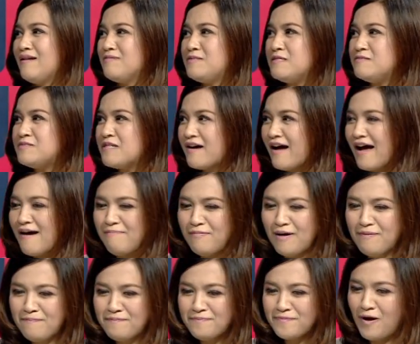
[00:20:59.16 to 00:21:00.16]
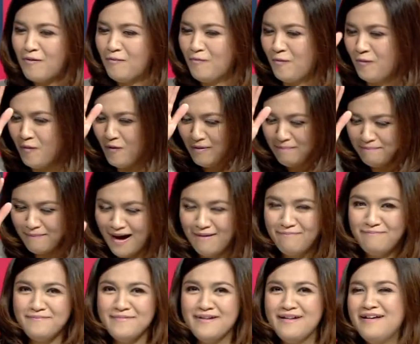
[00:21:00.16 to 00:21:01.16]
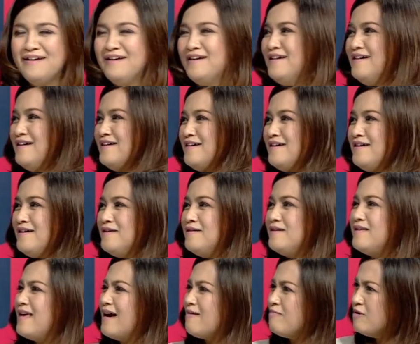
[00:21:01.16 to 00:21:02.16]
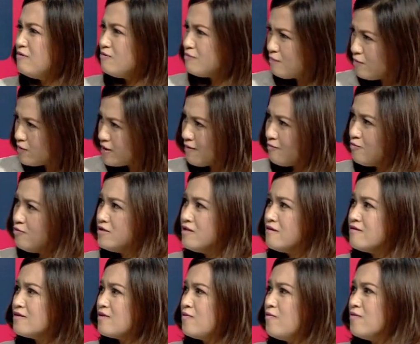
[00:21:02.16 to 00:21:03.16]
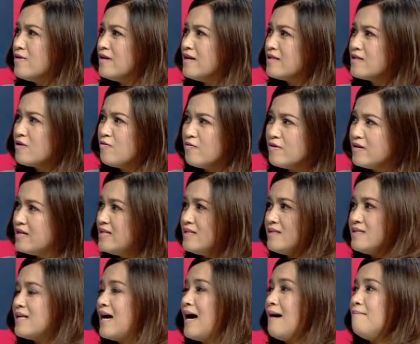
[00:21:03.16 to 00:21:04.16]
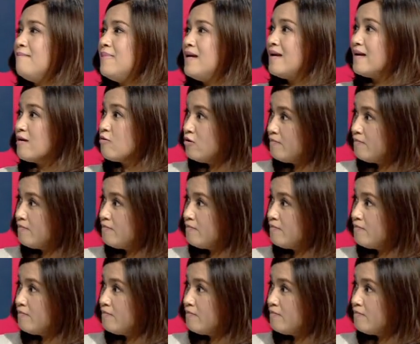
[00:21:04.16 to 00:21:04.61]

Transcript: ักษิณสกายปุ๊บตบหัวปั๊บอย่าพูดอย่าพูดถึงตู่นะ ตู่นี่ช้ำไปเลยคุ